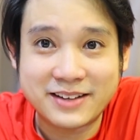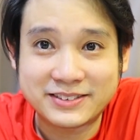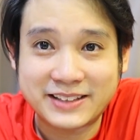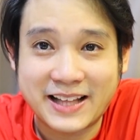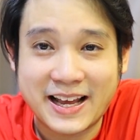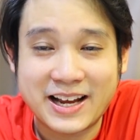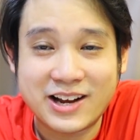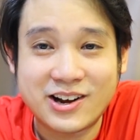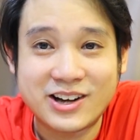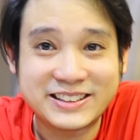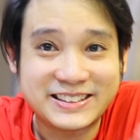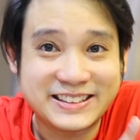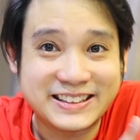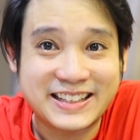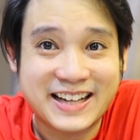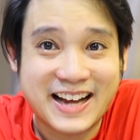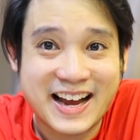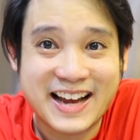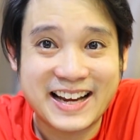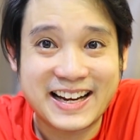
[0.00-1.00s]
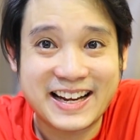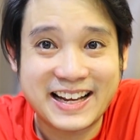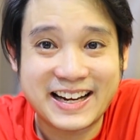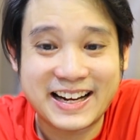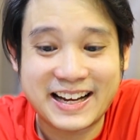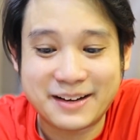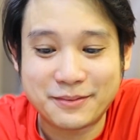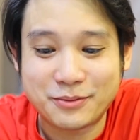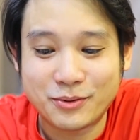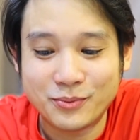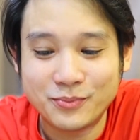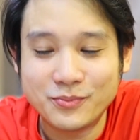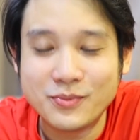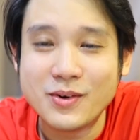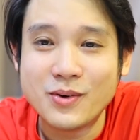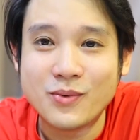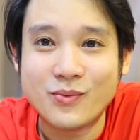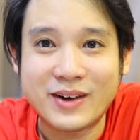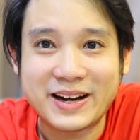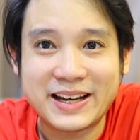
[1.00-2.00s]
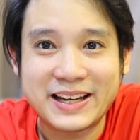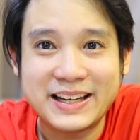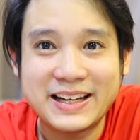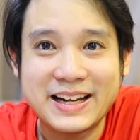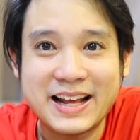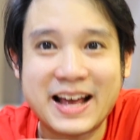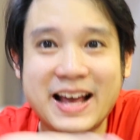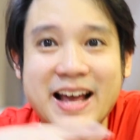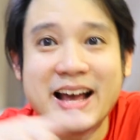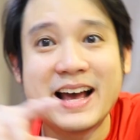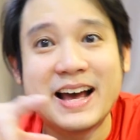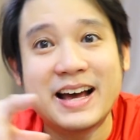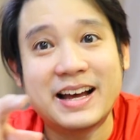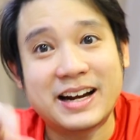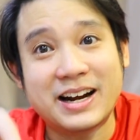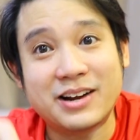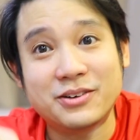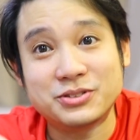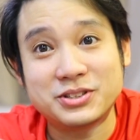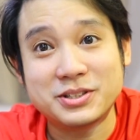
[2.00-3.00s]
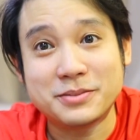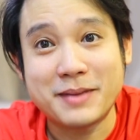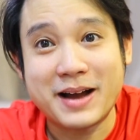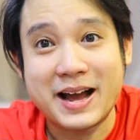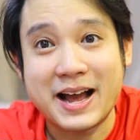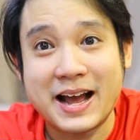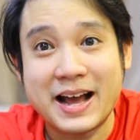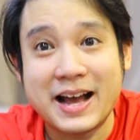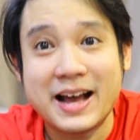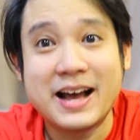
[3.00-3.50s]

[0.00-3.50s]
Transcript: ง Tanks of the Sky Day นะครับผมวันนี้เนี่ยเราจะมา